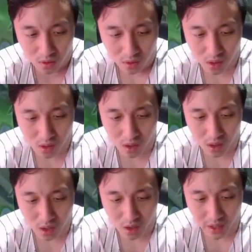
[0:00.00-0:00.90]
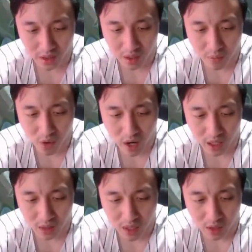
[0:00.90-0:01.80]
Kalau kalau late game gue
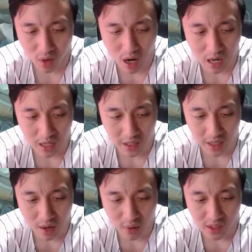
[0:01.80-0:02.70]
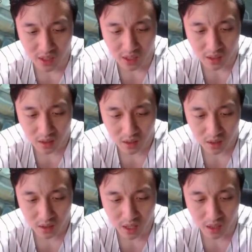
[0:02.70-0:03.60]
yakin banget gue nggak akan ada lawan sih.
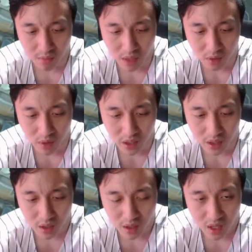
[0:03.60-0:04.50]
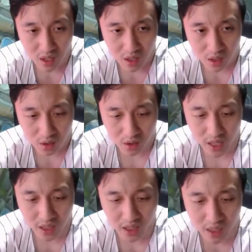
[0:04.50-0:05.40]
Yakin banget gue anjing.
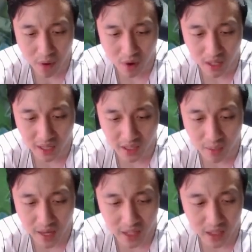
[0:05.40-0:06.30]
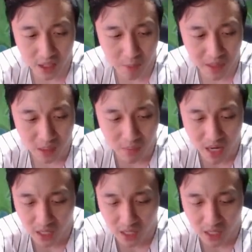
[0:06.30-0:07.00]
Tinggal kita bawa ke late game aja nih guys, pasti menang